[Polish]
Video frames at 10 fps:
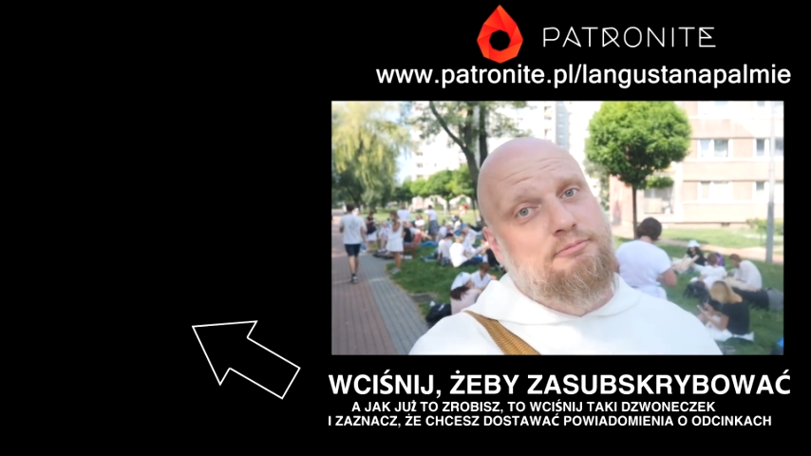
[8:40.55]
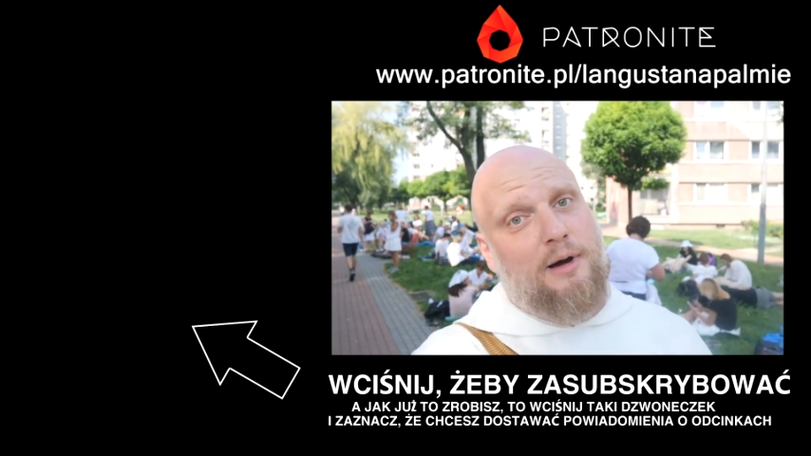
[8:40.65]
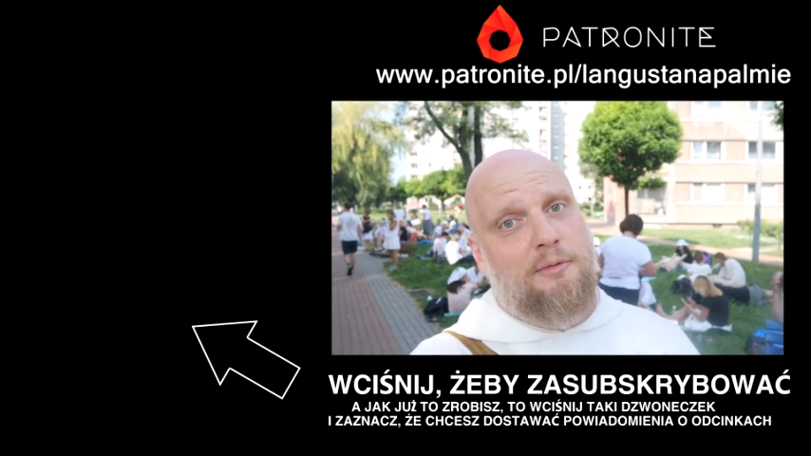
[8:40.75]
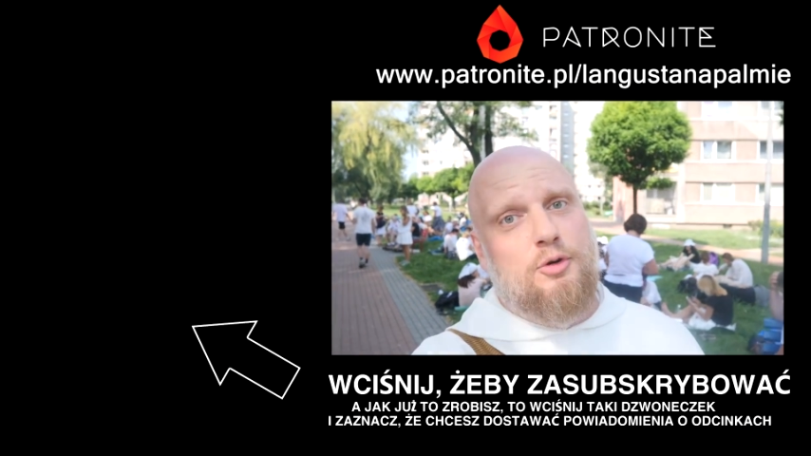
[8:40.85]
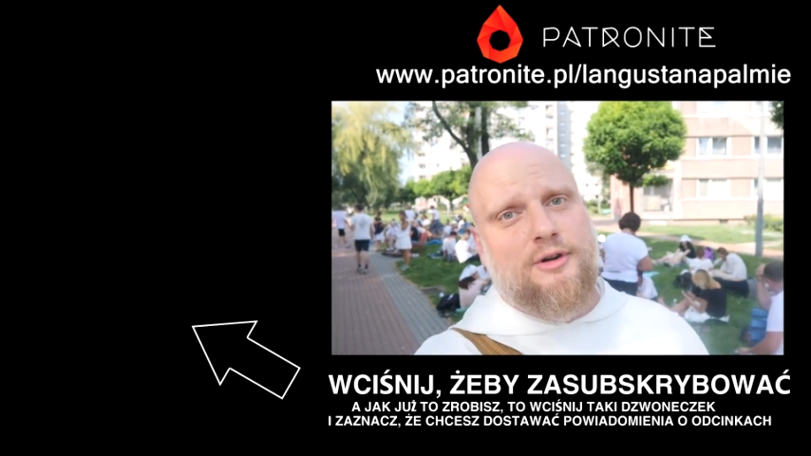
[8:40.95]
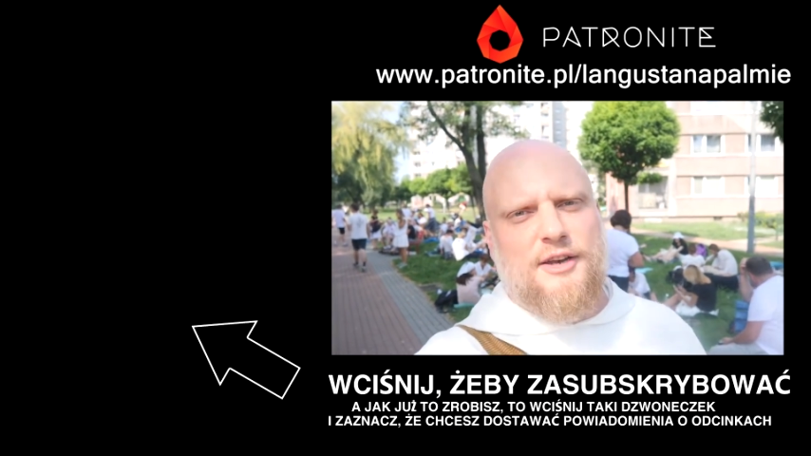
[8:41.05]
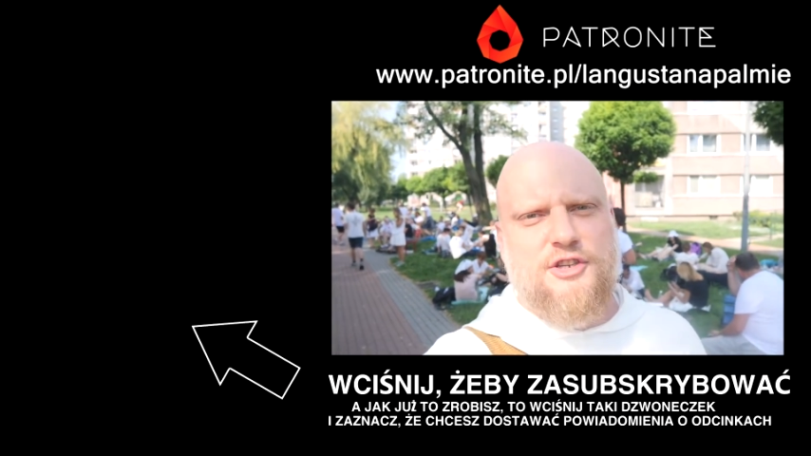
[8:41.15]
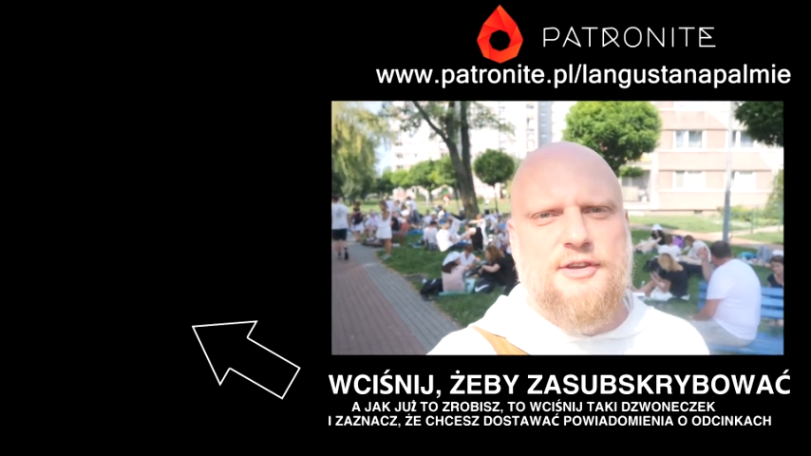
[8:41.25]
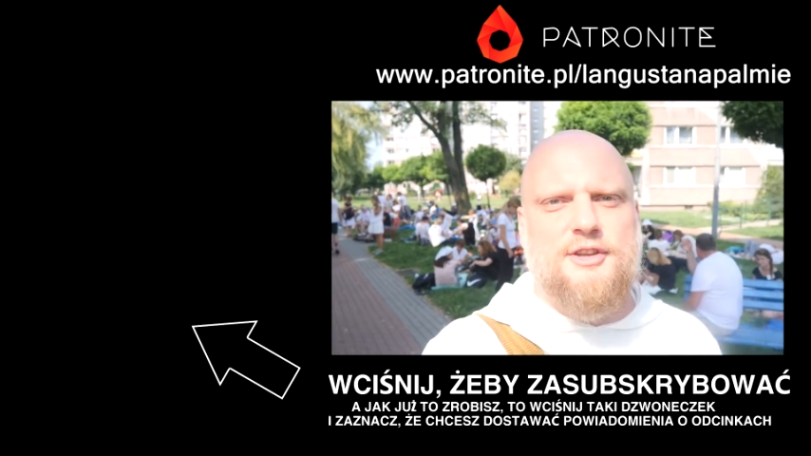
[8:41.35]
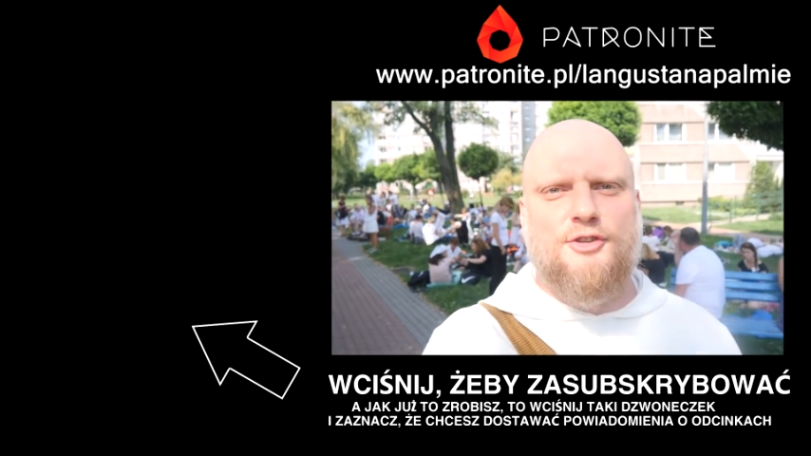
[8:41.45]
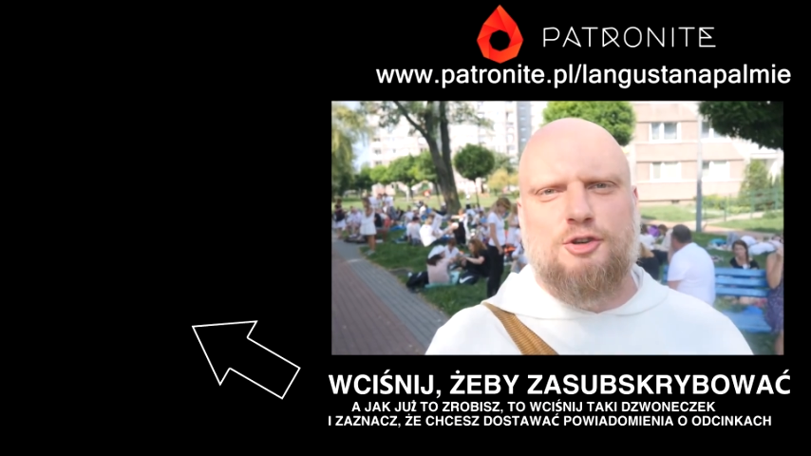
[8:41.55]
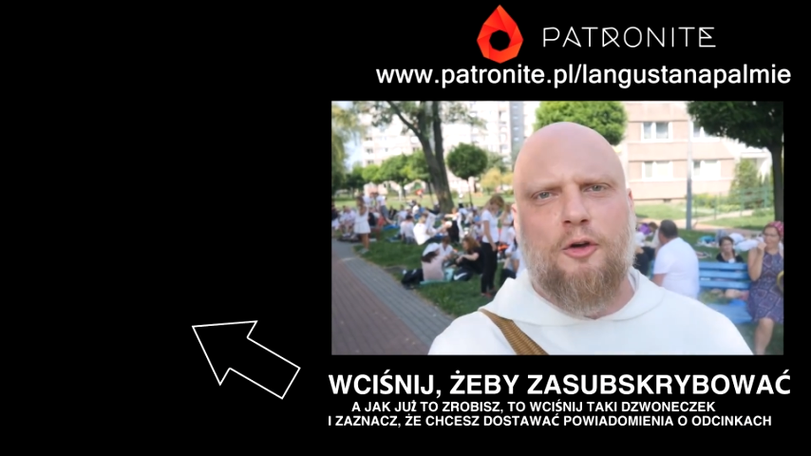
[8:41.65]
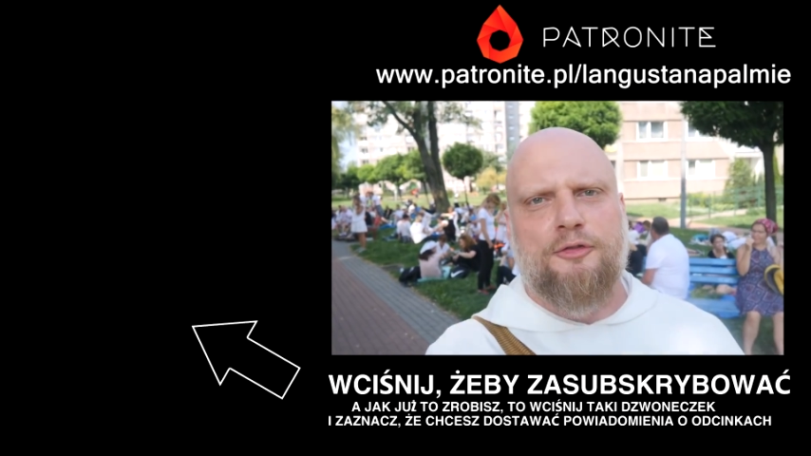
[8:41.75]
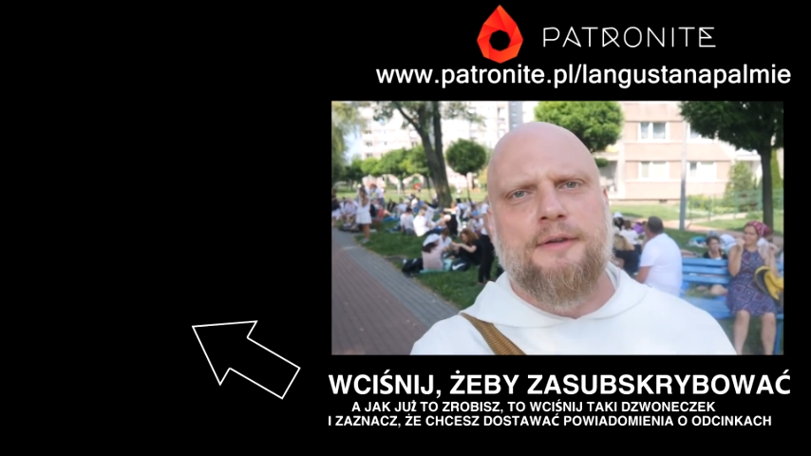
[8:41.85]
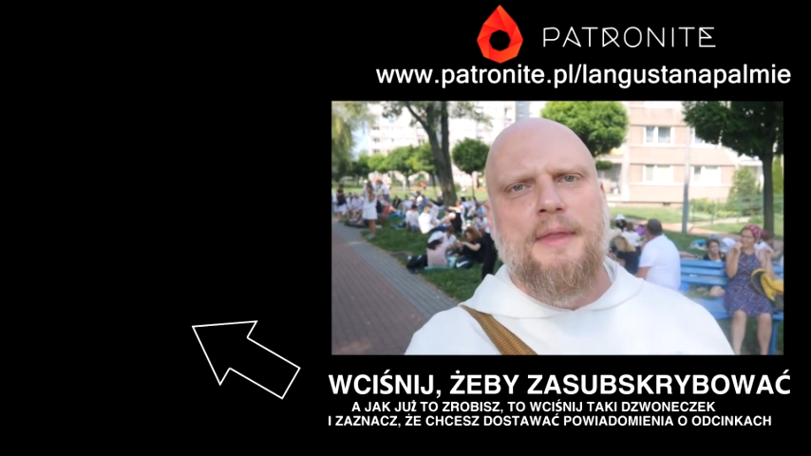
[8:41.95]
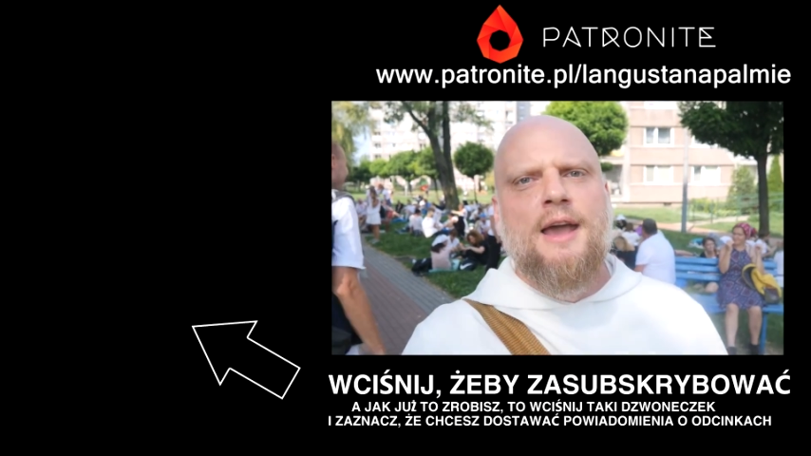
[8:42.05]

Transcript: Pan Bóg raczy wiedzieć skąd.